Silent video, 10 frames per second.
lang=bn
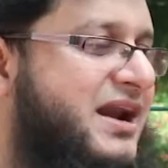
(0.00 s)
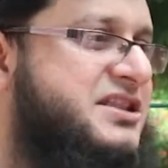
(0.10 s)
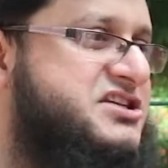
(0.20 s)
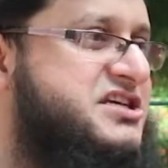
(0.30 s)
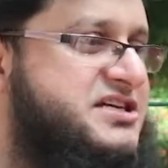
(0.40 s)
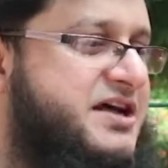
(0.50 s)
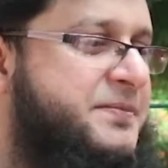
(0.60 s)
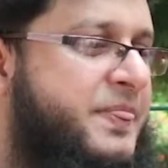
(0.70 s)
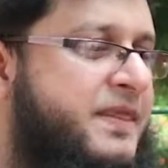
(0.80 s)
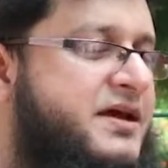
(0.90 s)
বাংলাদেশকে জানা
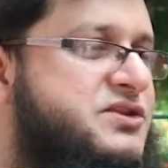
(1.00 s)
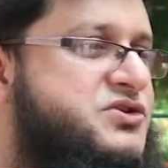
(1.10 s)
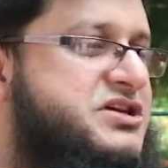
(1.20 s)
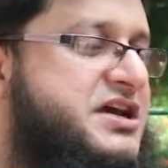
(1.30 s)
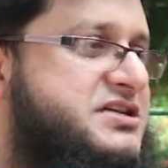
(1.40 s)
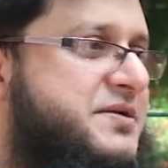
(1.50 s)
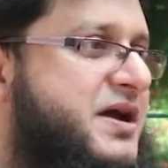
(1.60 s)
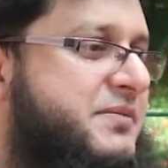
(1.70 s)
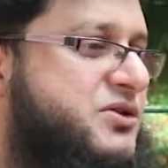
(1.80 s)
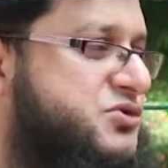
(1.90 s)
তো সেই হিসাবে
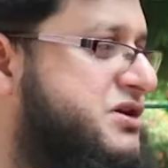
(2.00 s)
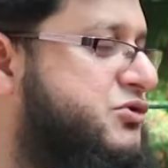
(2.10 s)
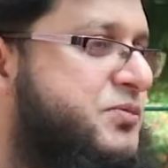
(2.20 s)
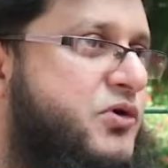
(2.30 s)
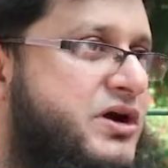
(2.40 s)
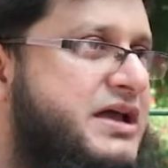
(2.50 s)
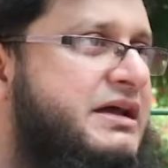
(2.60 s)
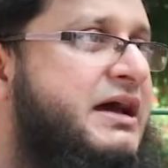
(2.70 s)
আমরা দুটি গ্রুপ করি